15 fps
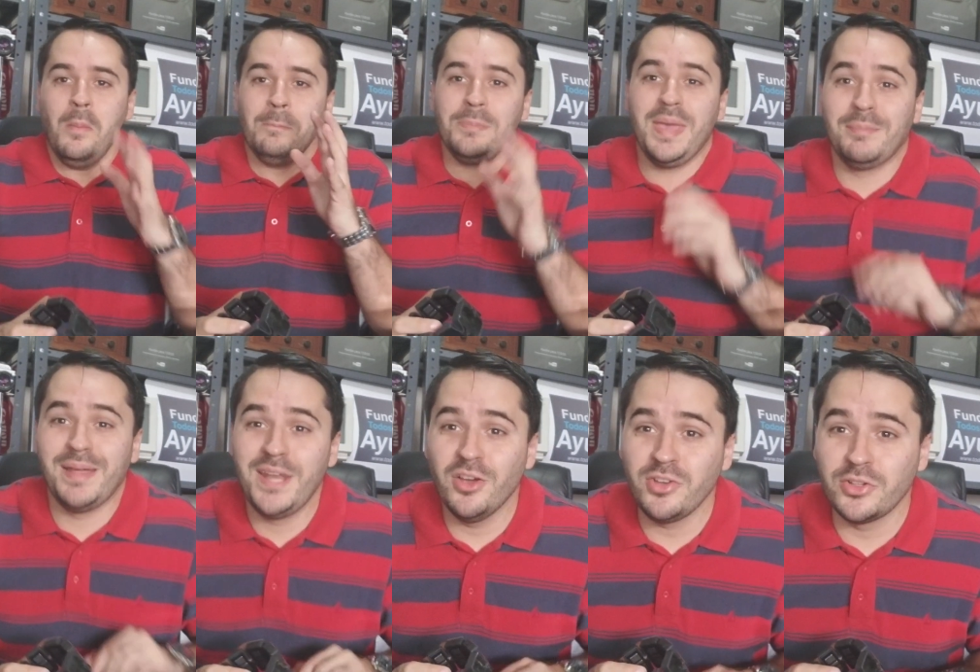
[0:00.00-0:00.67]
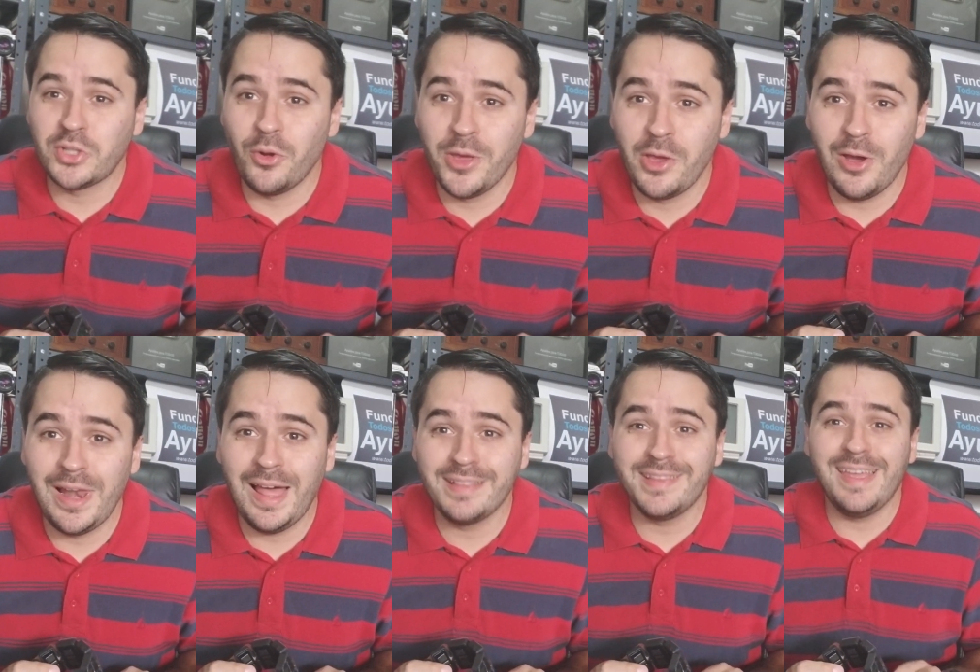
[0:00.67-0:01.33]
Bienvenidos a otro video de
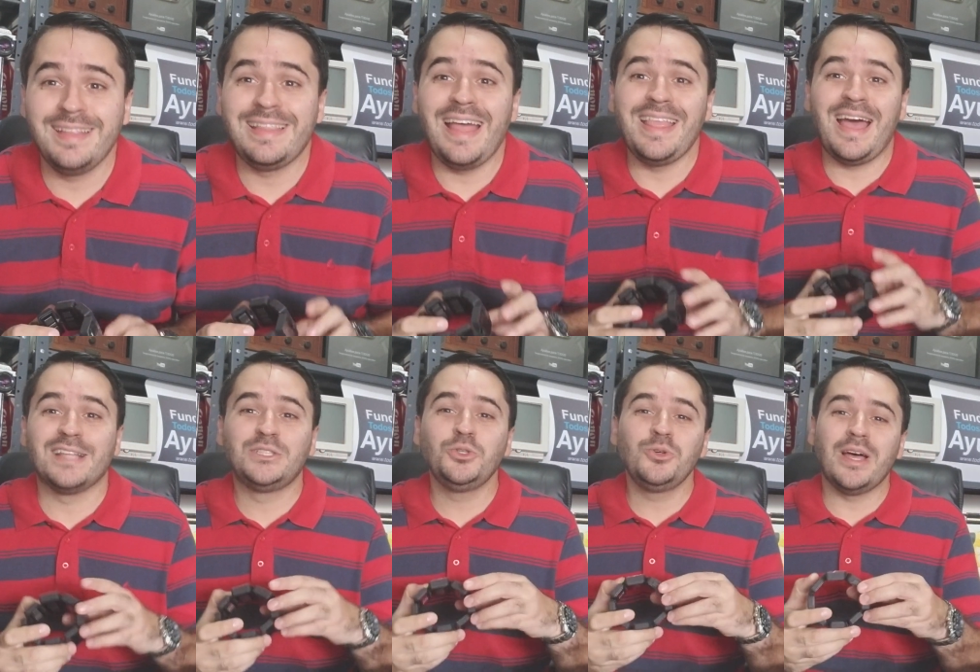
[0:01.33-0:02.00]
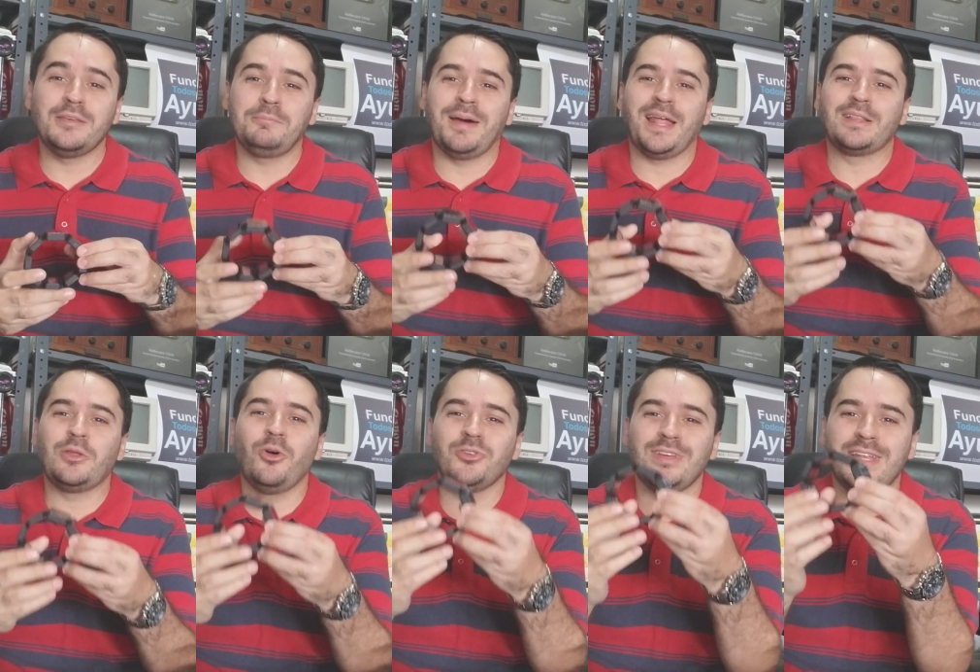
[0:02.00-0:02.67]
la tienda de ayudas para
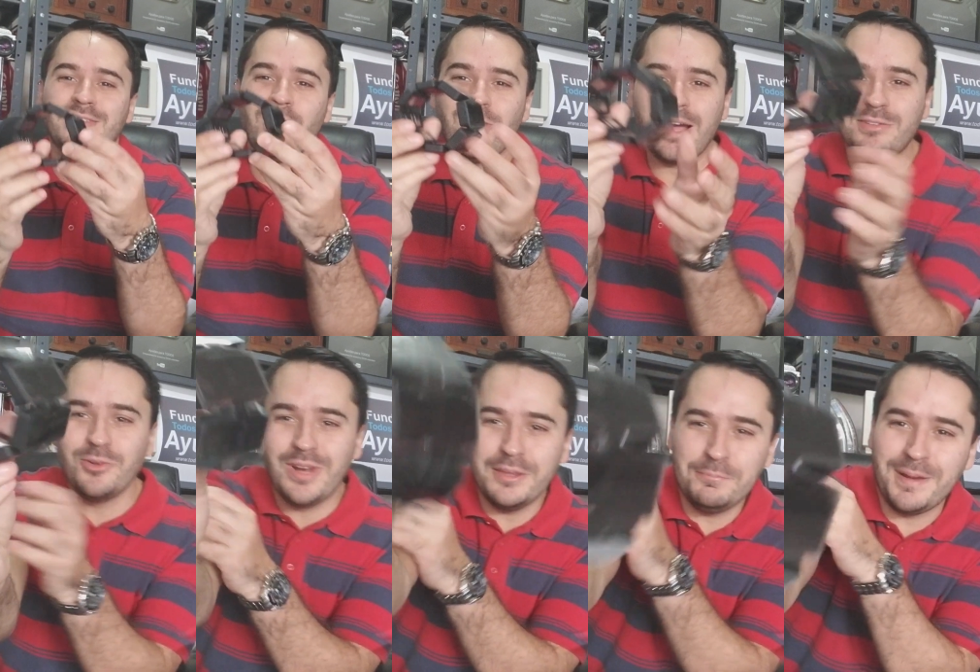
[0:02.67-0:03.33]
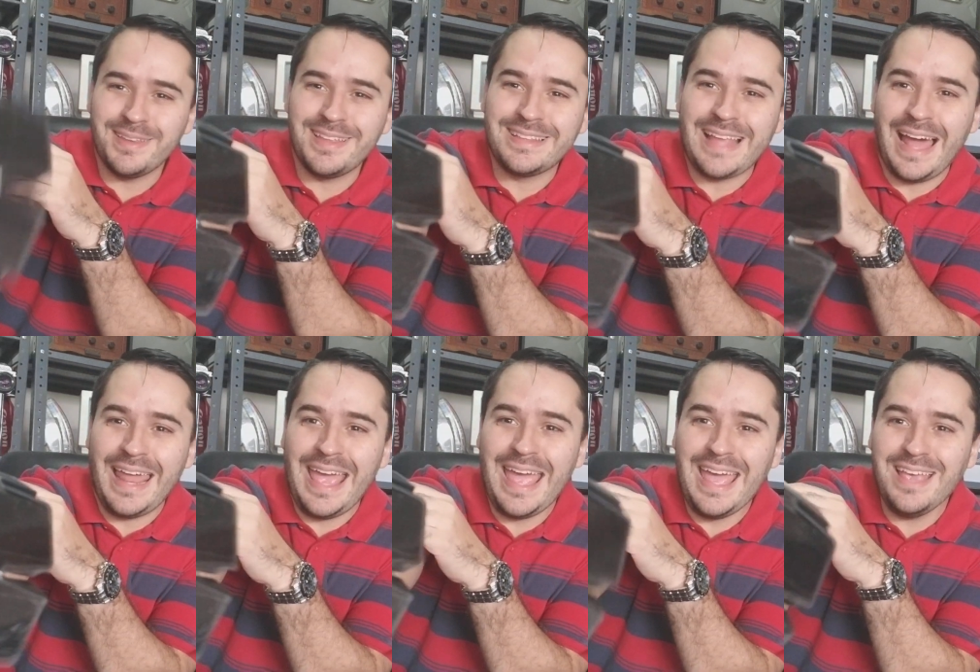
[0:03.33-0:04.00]
todos. En esta ocasión les
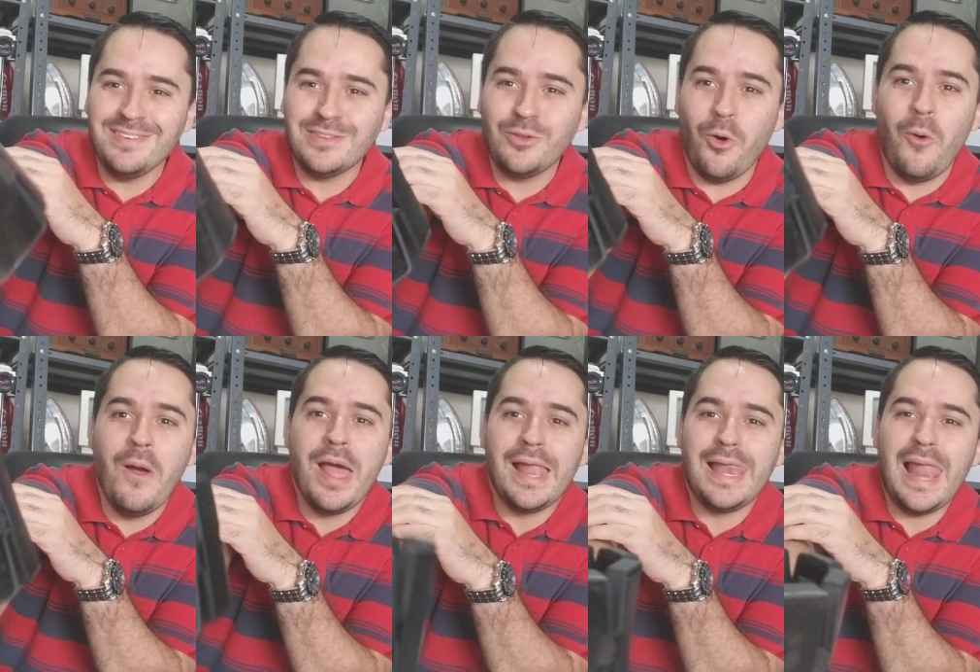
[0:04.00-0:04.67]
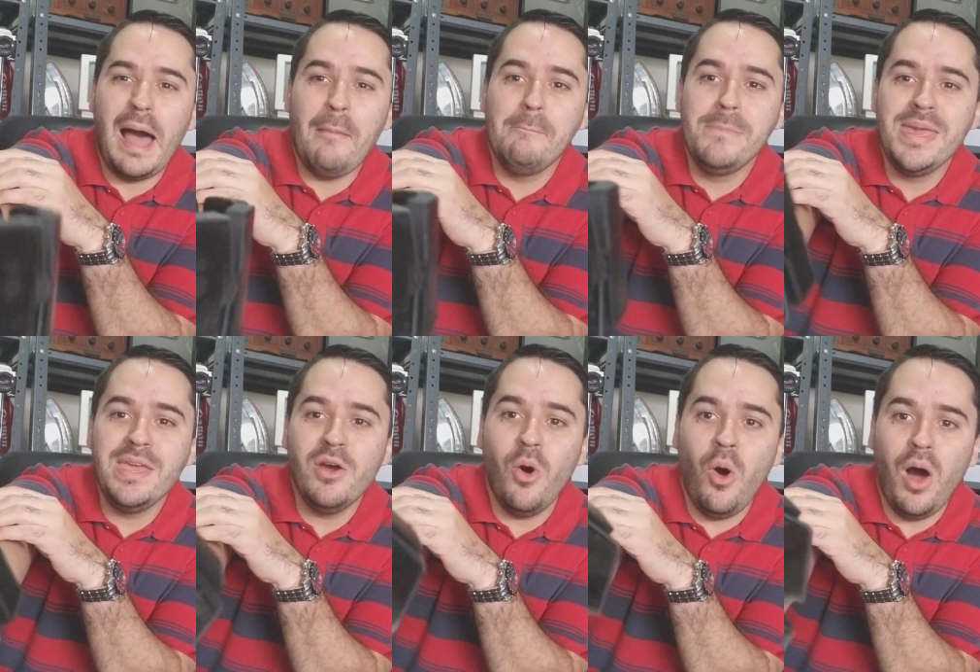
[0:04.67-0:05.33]
presentaré esto, la
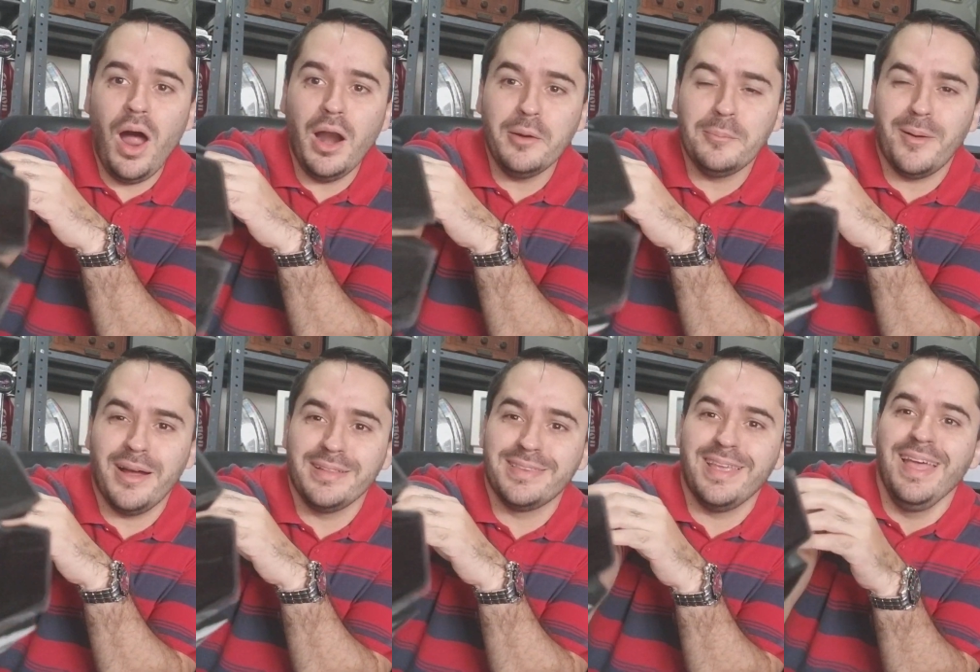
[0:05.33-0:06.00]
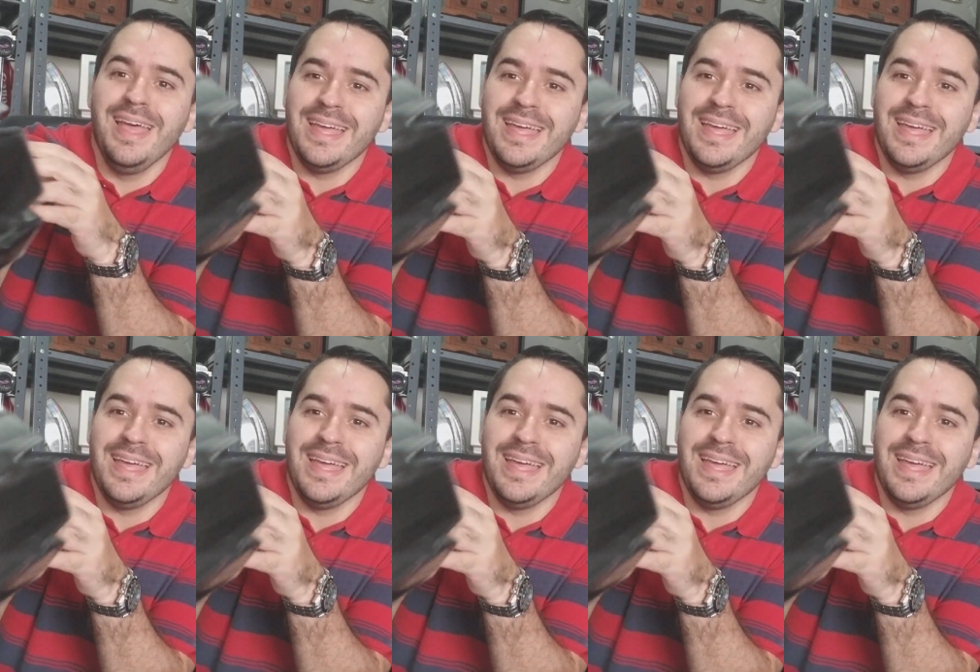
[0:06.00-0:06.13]
Mio Armband.